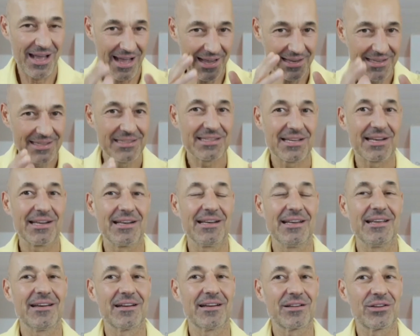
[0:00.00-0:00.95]

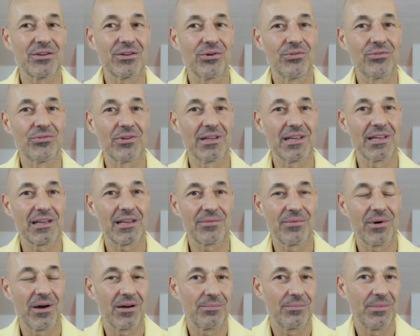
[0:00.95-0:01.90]
eintrainiert und ich
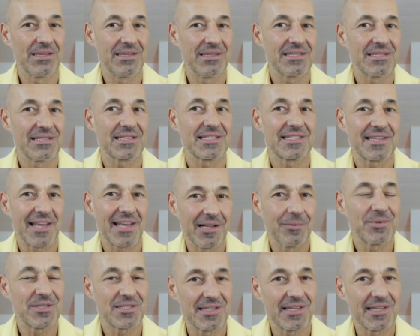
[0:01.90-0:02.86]
war mit dieser
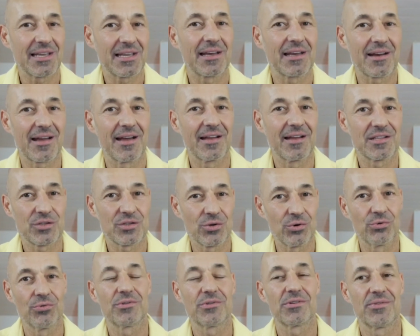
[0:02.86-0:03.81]
Selbstsicherheit so
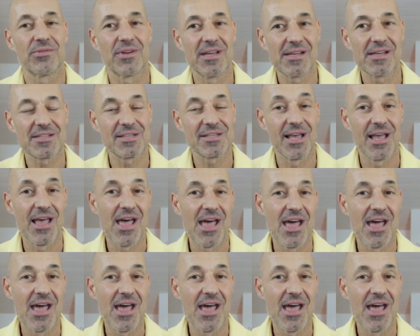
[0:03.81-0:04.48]
unterwegs,